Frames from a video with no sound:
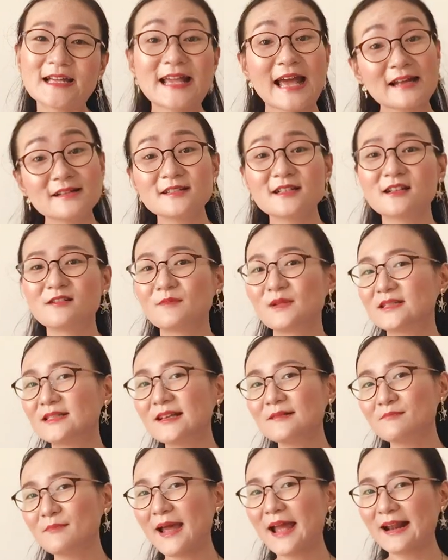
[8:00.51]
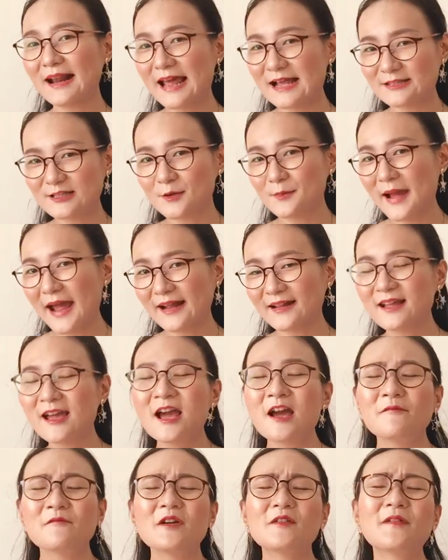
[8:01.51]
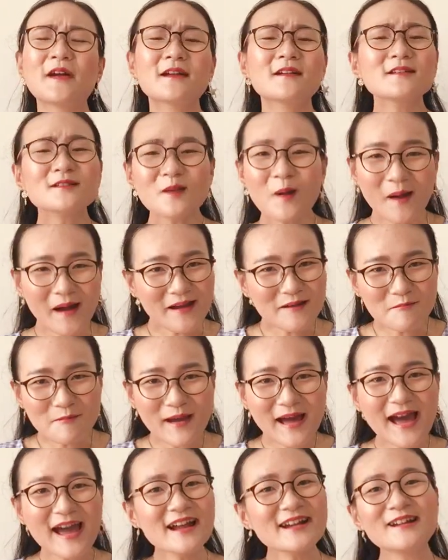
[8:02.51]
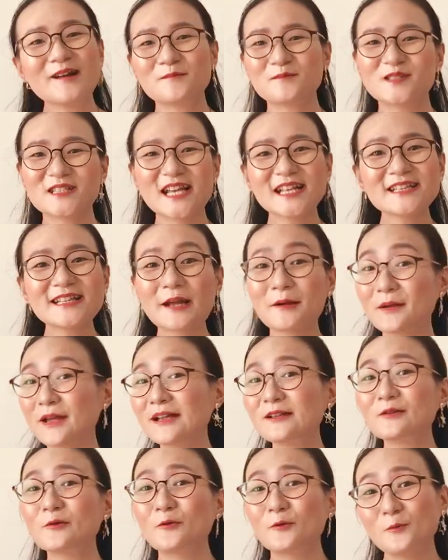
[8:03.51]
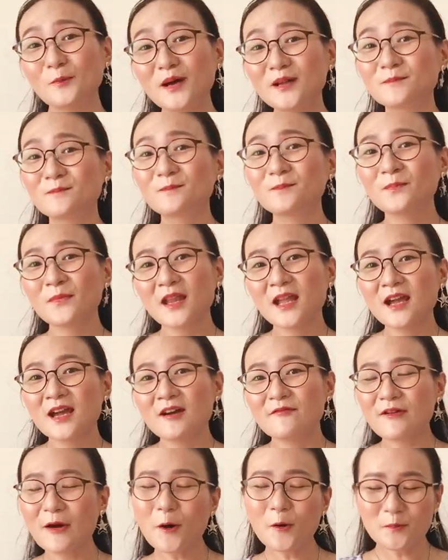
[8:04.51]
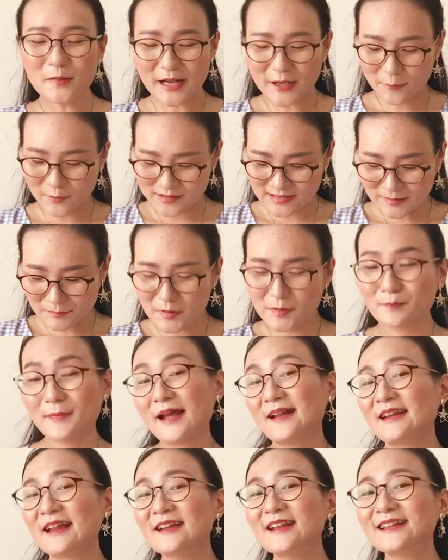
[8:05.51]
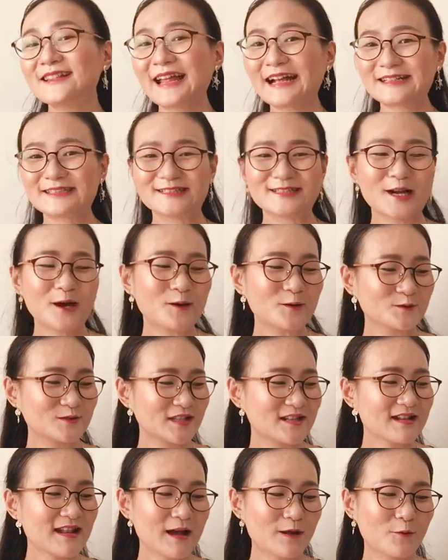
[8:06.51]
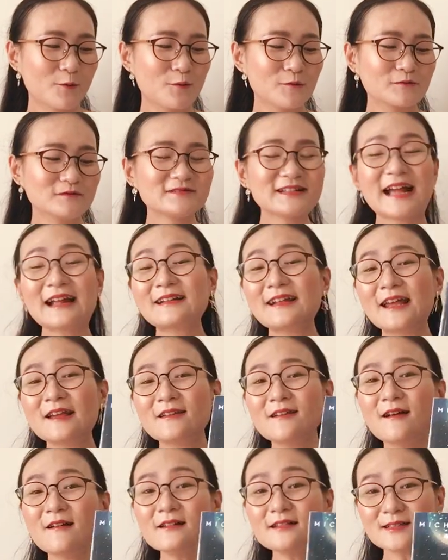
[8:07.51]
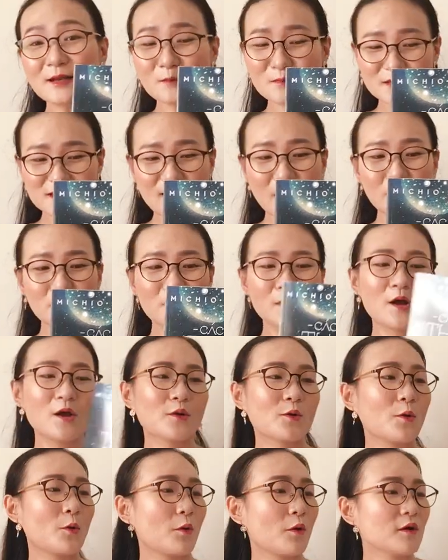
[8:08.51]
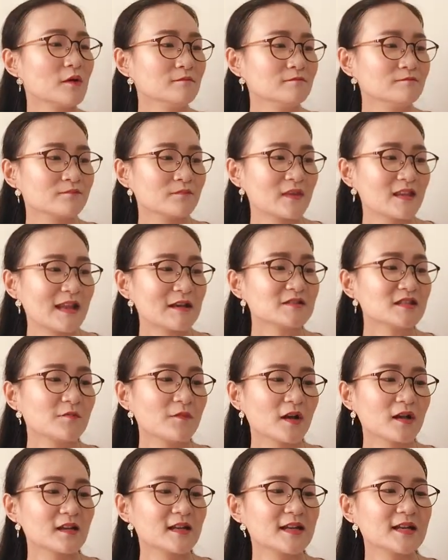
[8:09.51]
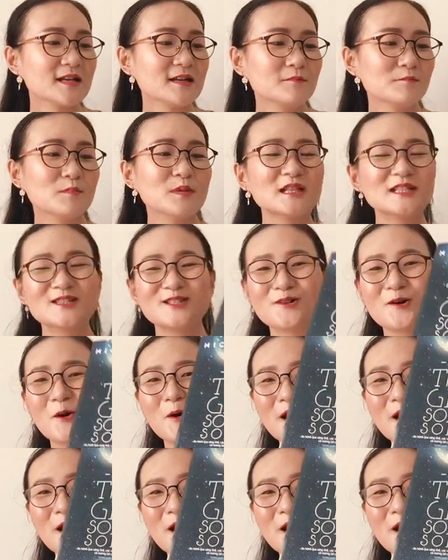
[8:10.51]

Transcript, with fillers: giá trị mà sách mang lại cho bạn. Vì vậy cứ thoải mái đọc sách theo cách của mình. Và hôm nay quyển sách mình mang đến để tặng Châu chính là cuốn Các Thế Giới Song Song của giáo sư vật lý Michio